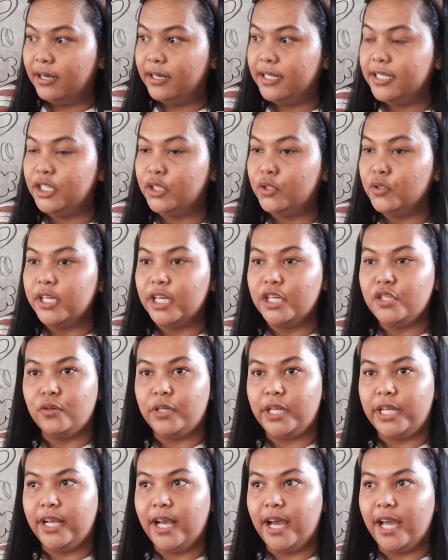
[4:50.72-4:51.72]
Di situ saya
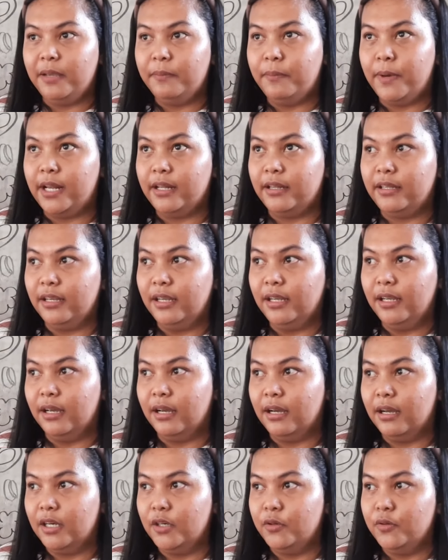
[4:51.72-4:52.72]
curiga ibaratnya
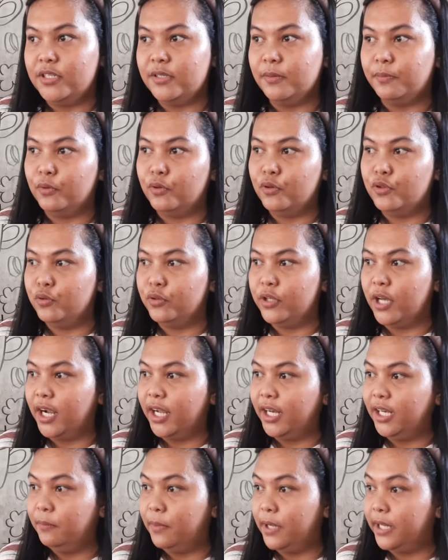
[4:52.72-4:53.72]
duit 10 juta
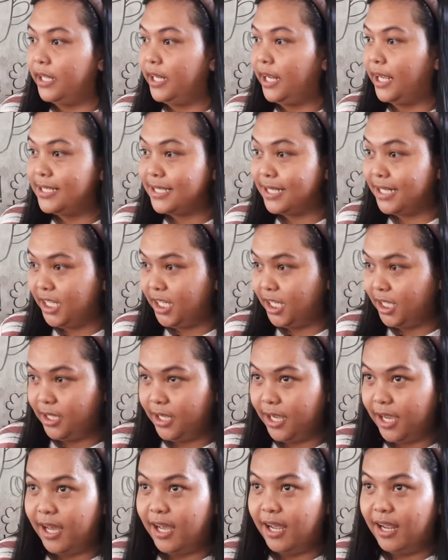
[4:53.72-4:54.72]
kan ibaratnya nggak sedikit
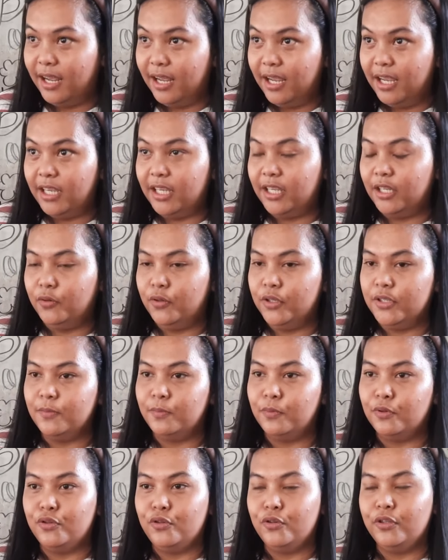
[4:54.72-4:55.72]
ya duit
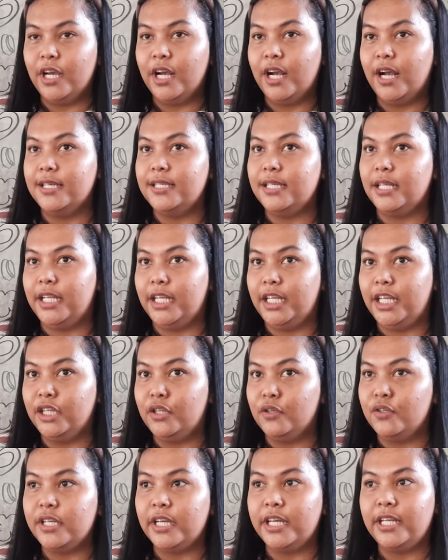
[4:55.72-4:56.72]
10 juta nggak sedikit
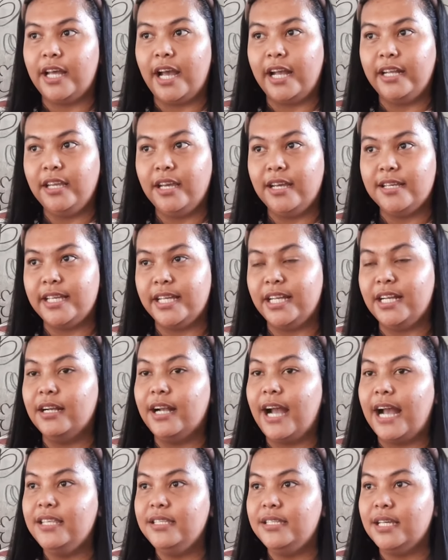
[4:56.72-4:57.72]
terus saya tanya saya nggak
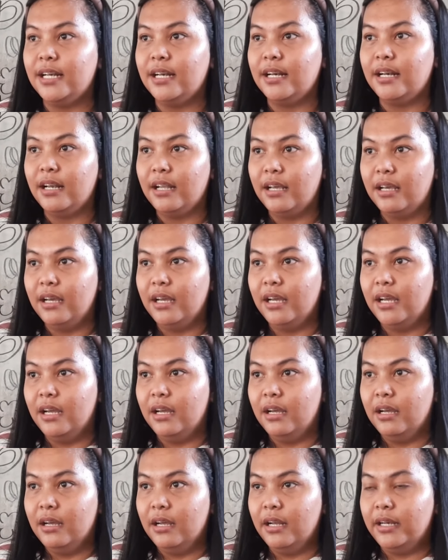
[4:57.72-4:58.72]
ngeganjel
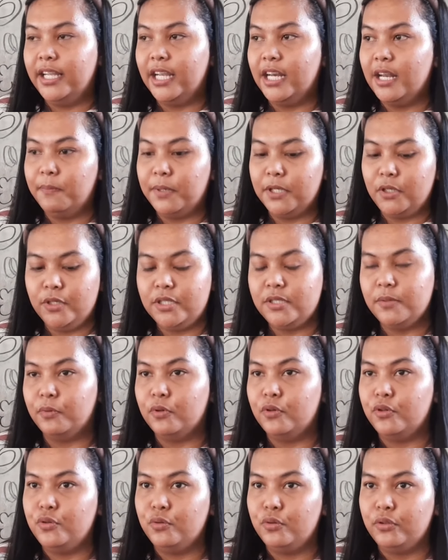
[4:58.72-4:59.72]
dia dapat duit 10